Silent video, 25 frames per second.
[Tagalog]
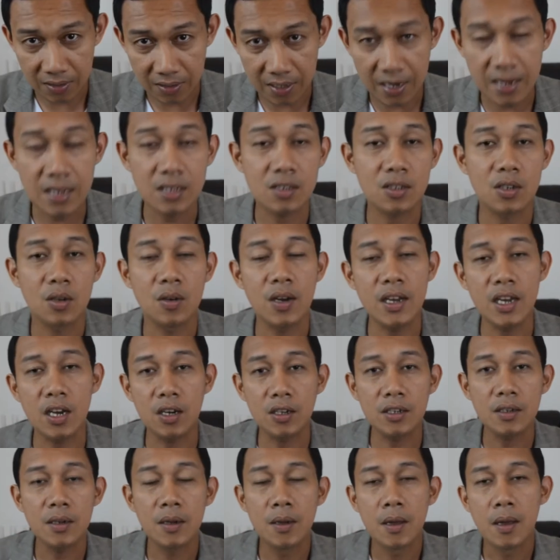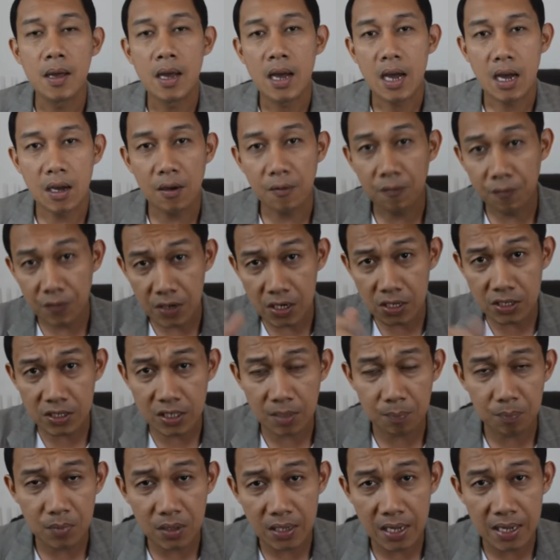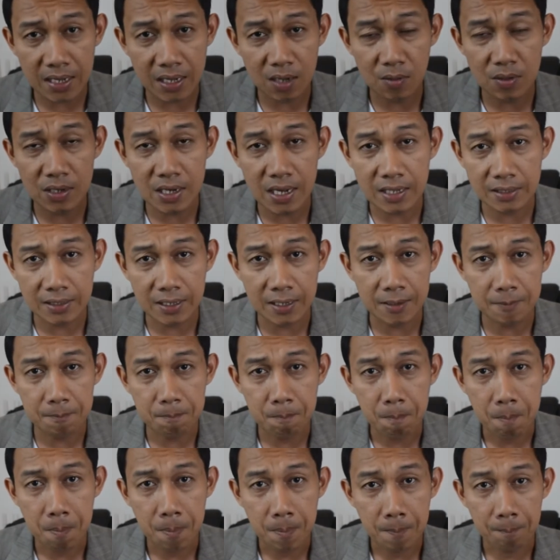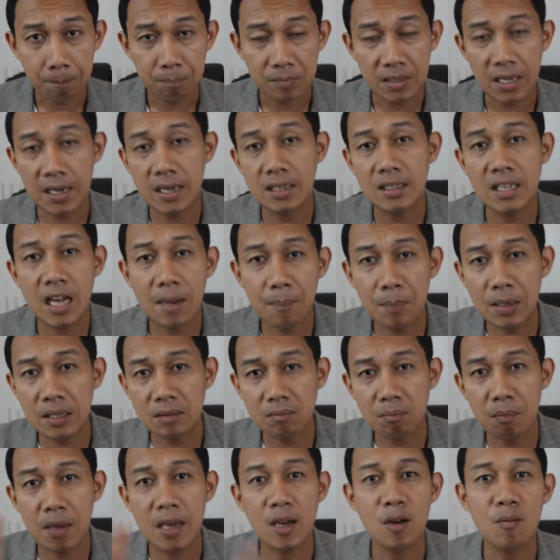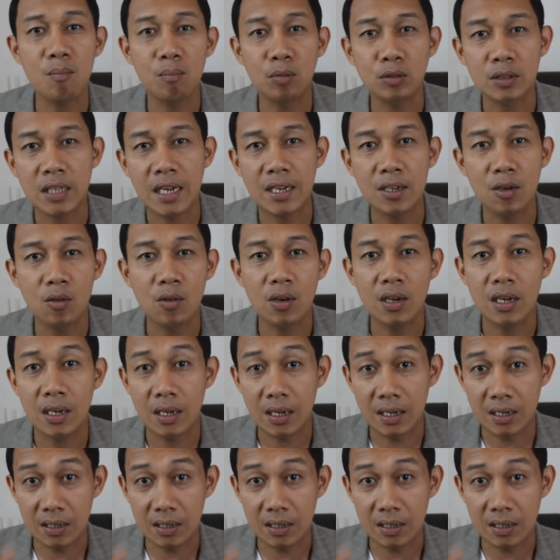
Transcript: Alright, so ngayon, ang first step na gagawin natin, okay, dapat meron po tayong